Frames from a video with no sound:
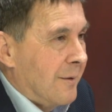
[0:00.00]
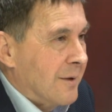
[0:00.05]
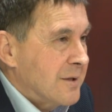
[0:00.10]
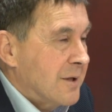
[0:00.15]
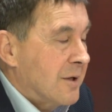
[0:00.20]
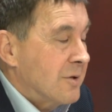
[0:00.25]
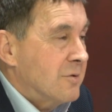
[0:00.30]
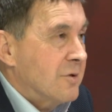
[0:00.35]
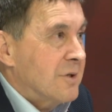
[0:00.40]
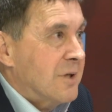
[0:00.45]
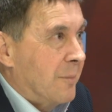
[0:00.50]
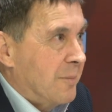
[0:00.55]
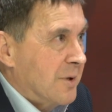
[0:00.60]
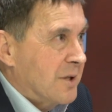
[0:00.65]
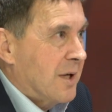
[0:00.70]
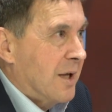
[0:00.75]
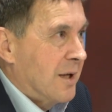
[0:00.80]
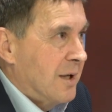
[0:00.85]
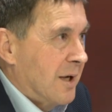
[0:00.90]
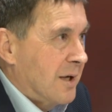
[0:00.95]
es que esto es la
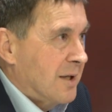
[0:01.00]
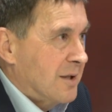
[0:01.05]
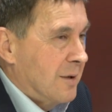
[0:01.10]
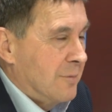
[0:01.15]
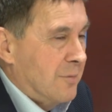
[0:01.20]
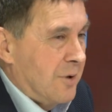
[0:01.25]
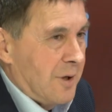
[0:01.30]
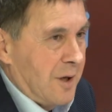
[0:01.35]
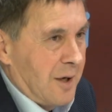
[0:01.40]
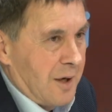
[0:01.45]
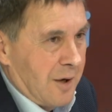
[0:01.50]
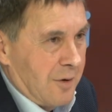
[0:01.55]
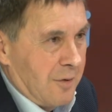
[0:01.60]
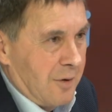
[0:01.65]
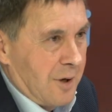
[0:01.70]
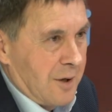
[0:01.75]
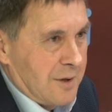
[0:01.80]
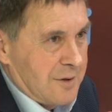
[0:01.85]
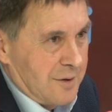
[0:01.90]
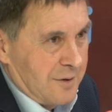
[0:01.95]
pescadilla que se muerde la
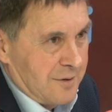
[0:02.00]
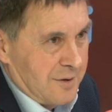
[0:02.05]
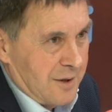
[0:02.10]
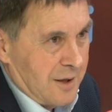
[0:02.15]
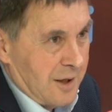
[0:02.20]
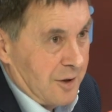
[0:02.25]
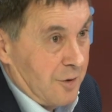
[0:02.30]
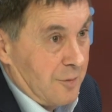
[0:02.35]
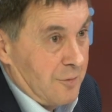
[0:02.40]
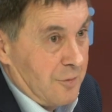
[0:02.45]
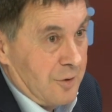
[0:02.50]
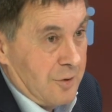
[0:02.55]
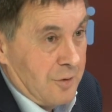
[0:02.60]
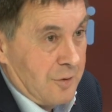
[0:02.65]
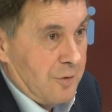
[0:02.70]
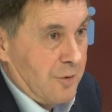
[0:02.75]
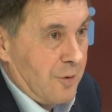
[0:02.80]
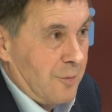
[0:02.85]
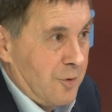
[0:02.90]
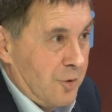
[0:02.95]
cola. Es decir, hay
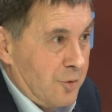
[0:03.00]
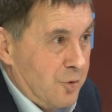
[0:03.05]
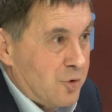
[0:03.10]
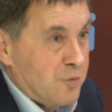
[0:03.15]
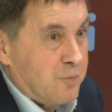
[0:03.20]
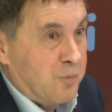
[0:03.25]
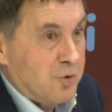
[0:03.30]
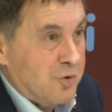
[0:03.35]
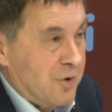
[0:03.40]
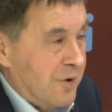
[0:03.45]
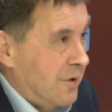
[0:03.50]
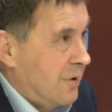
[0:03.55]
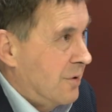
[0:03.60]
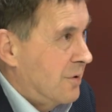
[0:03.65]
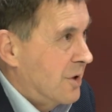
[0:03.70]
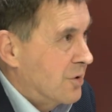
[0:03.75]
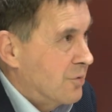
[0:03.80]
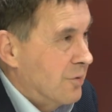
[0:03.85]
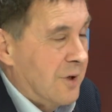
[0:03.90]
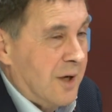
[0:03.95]
como, como dos
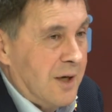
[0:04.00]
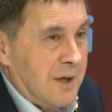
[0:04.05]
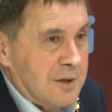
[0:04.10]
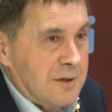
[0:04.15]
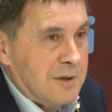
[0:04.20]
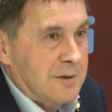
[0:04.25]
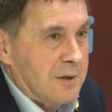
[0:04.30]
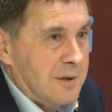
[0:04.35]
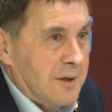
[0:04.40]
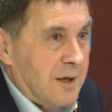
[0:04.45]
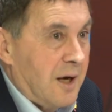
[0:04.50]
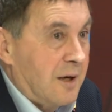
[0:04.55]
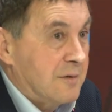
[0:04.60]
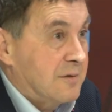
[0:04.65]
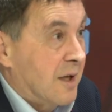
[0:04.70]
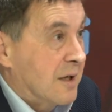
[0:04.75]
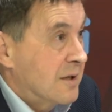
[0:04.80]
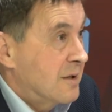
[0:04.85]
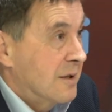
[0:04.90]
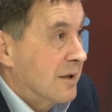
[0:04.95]
posiciones. Una es
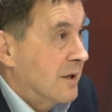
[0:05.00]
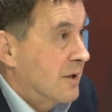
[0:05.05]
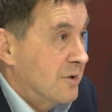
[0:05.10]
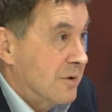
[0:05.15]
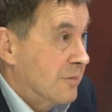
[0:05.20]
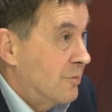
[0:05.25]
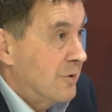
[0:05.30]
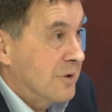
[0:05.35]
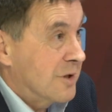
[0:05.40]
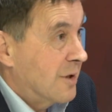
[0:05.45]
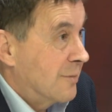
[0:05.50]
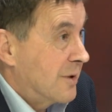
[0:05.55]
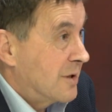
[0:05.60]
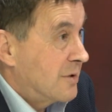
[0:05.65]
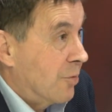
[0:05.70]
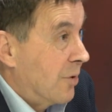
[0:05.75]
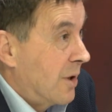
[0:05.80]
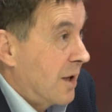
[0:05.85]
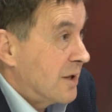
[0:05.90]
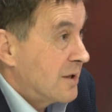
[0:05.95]
jactarse de que somos los que
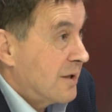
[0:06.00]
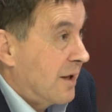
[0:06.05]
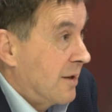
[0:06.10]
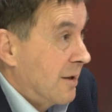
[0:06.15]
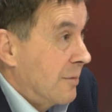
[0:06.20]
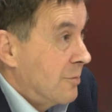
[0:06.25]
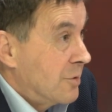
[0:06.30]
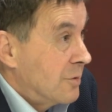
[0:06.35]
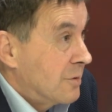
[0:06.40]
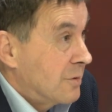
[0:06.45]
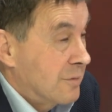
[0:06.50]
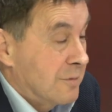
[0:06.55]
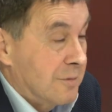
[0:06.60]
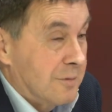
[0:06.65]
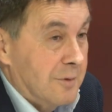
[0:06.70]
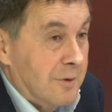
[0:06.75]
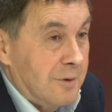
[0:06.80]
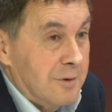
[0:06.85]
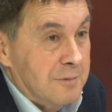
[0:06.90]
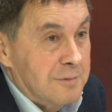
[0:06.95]
más huelgas hacemos.
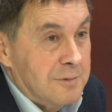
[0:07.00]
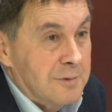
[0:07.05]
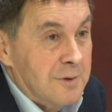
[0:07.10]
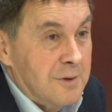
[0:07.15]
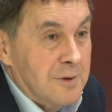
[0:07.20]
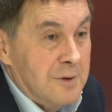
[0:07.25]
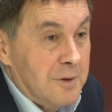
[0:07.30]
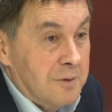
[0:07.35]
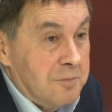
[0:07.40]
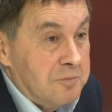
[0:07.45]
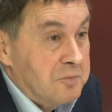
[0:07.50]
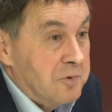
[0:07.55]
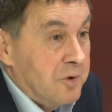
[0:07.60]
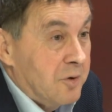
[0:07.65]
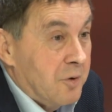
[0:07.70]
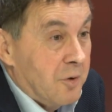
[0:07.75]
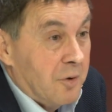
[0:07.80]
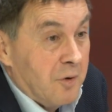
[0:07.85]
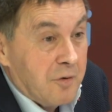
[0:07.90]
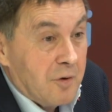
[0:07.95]
¿no?
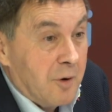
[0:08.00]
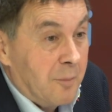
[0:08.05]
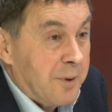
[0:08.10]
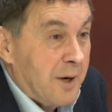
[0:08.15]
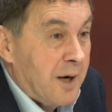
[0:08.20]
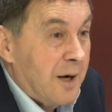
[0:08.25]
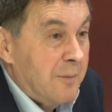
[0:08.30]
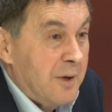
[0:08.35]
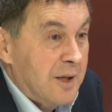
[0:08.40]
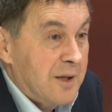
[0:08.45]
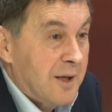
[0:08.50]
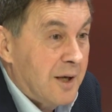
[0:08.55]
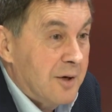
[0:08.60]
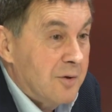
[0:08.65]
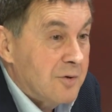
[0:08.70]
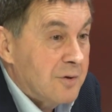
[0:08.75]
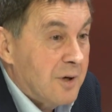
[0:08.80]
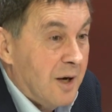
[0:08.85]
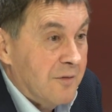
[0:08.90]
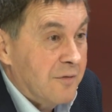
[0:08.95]
Yo conozco
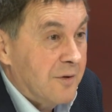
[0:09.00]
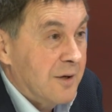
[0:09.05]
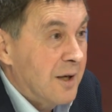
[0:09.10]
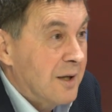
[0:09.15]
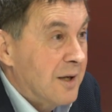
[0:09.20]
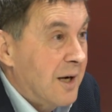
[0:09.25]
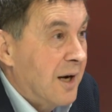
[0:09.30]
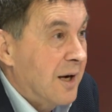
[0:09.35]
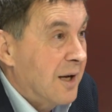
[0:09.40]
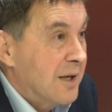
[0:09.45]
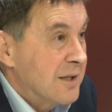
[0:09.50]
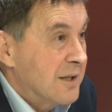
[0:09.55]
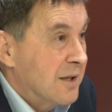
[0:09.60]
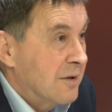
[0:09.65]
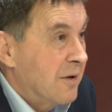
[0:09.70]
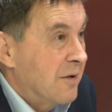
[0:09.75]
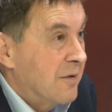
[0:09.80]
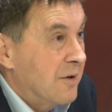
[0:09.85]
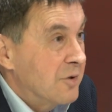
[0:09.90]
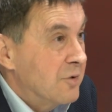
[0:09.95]
parlamentarios que al final de la
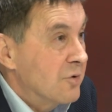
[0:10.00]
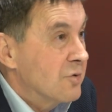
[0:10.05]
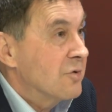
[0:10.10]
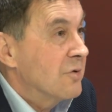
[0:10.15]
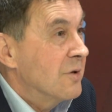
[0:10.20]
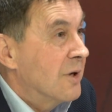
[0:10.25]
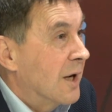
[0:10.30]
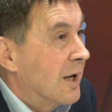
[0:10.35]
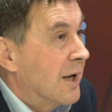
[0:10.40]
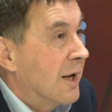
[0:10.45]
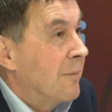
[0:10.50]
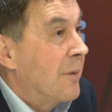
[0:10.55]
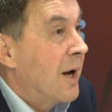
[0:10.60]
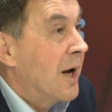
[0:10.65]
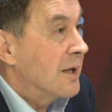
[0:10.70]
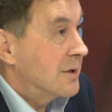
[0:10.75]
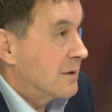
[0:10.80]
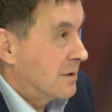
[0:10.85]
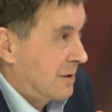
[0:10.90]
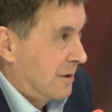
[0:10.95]
legislatura dicen, yo soy el que
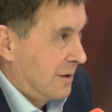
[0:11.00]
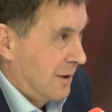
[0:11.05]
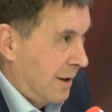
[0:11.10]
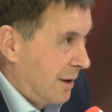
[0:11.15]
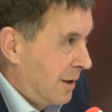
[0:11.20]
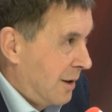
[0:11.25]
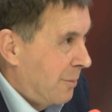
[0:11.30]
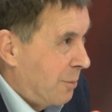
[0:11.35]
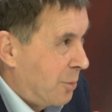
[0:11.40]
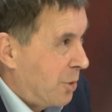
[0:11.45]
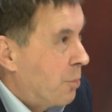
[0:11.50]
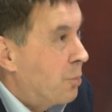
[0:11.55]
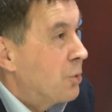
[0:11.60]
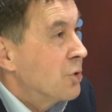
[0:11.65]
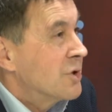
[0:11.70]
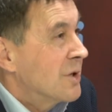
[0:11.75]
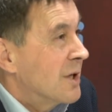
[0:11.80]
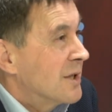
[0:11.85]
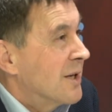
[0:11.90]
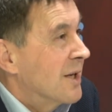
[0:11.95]
más
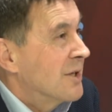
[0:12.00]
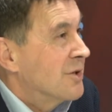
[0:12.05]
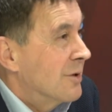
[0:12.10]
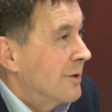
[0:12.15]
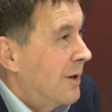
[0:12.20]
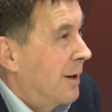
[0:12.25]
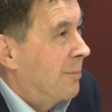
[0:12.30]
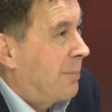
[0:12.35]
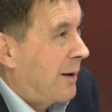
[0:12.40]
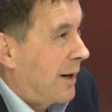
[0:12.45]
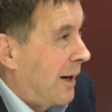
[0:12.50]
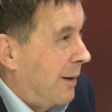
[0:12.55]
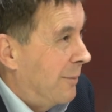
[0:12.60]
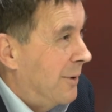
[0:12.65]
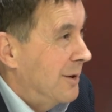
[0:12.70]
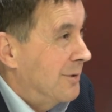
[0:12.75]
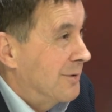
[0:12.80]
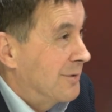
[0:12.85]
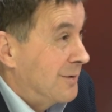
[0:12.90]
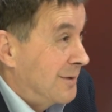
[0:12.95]
propuestas ha hecho en el
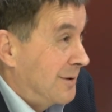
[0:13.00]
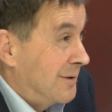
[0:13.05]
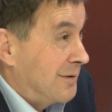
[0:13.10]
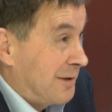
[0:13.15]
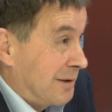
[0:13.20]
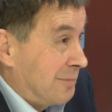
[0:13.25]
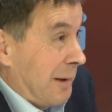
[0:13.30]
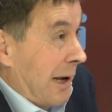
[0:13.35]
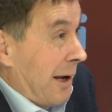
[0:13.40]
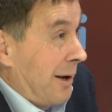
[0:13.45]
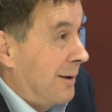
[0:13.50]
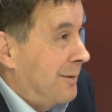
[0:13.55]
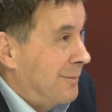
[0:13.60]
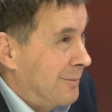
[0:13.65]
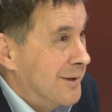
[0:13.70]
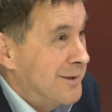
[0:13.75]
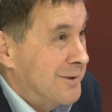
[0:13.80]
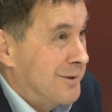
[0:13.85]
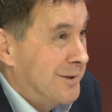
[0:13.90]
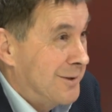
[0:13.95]
Parlamento. Y dices, bien,
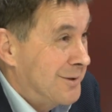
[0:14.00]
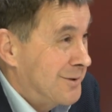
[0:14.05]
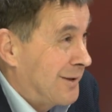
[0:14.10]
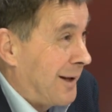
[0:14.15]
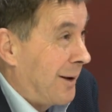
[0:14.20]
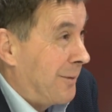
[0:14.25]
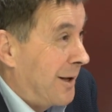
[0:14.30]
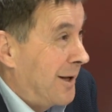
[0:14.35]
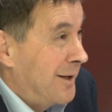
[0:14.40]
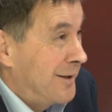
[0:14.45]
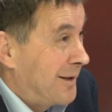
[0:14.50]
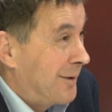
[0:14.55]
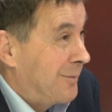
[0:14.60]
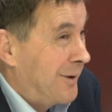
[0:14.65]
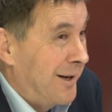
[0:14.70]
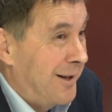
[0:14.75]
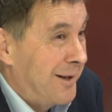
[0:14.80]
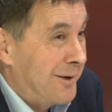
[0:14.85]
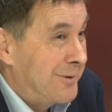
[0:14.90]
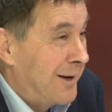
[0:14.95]
está bien, te
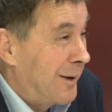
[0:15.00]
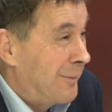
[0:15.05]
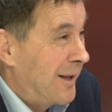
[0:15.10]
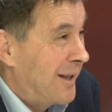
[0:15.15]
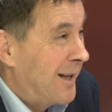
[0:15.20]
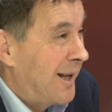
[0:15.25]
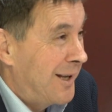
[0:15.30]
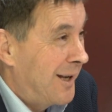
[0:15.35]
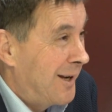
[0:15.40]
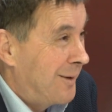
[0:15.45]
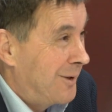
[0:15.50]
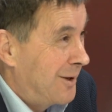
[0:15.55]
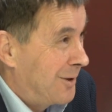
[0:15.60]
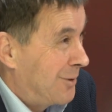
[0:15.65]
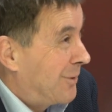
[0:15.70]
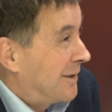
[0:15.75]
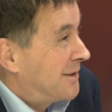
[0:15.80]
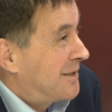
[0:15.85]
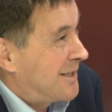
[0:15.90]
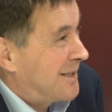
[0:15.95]
van a dar una medalla,
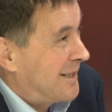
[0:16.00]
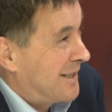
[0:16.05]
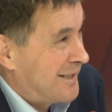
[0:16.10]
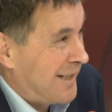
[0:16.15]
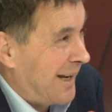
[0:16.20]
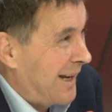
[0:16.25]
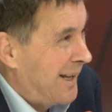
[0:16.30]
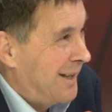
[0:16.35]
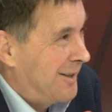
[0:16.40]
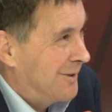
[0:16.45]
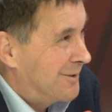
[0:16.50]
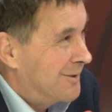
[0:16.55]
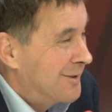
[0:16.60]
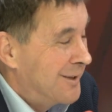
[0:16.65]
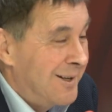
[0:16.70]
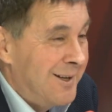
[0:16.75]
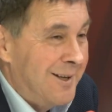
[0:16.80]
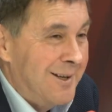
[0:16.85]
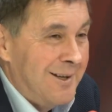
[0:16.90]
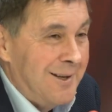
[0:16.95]
pero ¿cuántas han salido?
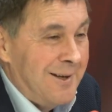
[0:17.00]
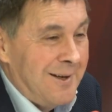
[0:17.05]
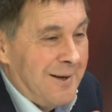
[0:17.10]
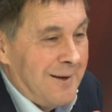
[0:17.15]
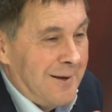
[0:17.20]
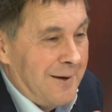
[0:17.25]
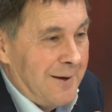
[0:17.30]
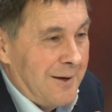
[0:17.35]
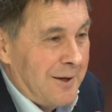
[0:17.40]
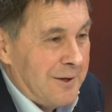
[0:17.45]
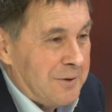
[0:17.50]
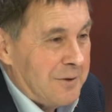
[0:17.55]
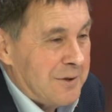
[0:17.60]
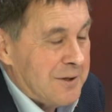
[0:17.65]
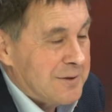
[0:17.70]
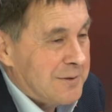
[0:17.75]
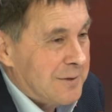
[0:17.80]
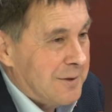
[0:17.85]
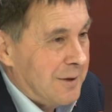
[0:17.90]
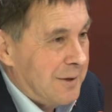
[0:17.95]

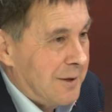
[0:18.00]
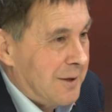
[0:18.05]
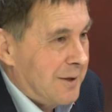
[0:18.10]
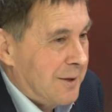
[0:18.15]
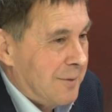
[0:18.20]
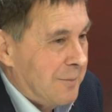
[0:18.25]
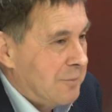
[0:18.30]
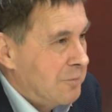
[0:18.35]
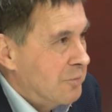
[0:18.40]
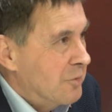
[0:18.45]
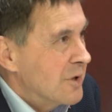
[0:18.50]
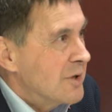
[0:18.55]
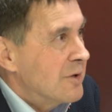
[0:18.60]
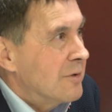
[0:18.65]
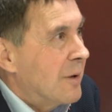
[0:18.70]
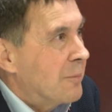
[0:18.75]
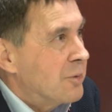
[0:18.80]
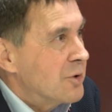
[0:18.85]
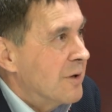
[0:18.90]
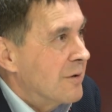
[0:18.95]
Entonces, eh, no es
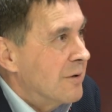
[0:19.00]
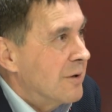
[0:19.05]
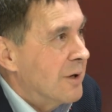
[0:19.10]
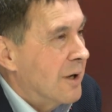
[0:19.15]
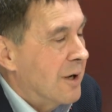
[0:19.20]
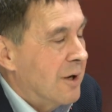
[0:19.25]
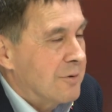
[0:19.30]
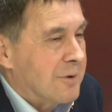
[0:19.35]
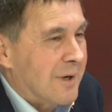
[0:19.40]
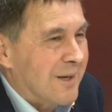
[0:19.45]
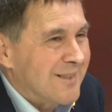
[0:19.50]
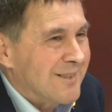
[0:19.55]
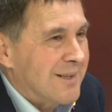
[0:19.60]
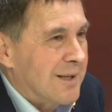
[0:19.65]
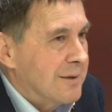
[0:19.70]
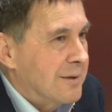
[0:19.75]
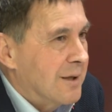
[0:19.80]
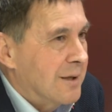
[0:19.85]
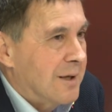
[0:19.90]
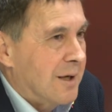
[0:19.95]
una posición ni la otra, es
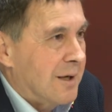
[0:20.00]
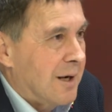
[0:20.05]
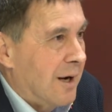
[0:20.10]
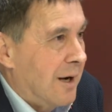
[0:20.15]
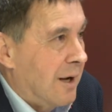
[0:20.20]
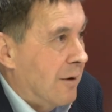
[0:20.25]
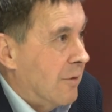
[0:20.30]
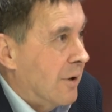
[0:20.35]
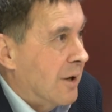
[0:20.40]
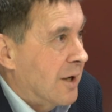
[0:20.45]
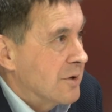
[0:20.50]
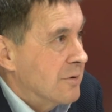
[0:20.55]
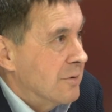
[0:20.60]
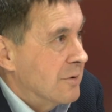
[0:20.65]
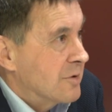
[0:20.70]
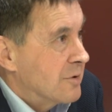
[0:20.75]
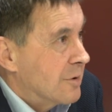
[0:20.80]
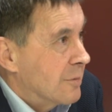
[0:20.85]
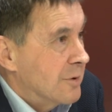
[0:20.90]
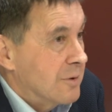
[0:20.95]
entender que la huelga es un
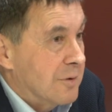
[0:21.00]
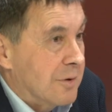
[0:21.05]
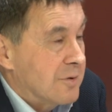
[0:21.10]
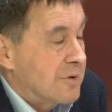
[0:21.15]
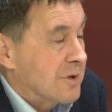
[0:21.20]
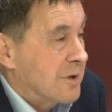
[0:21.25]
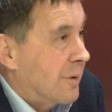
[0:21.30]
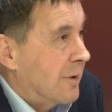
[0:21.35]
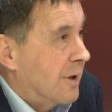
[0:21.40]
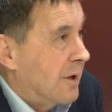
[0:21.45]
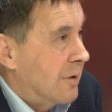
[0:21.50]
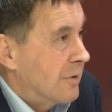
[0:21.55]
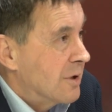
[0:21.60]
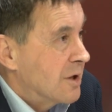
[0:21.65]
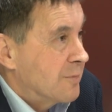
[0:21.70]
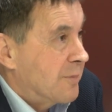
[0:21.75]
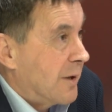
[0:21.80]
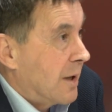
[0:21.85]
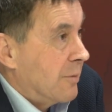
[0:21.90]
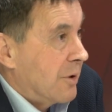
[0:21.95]
instrumento de los
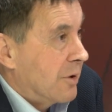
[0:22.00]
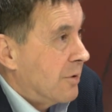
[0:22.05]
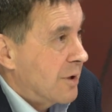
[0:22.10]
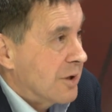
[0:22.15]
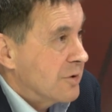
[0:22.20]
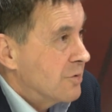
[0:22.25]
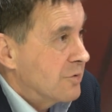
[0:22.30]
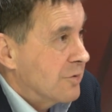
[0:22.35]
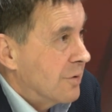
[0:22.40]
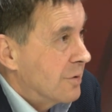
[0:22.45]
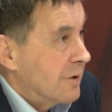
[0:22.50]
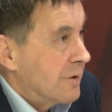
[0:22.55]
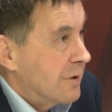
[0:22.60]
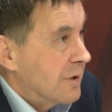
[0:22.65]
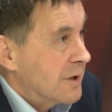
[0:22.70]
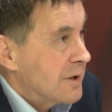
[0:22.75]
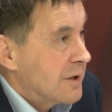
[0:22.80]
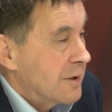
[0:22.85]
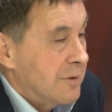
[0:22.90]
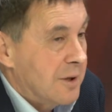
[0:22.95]
trabajadores para mejorar sus
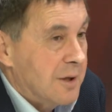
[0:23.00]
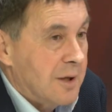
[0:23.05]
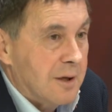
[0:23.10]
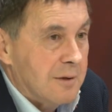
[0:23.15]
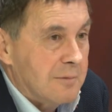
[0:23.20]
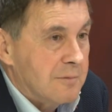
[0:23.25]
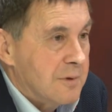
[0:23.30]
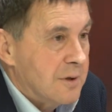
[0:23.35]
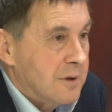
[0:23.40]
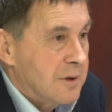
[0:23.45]
condiciones de vida,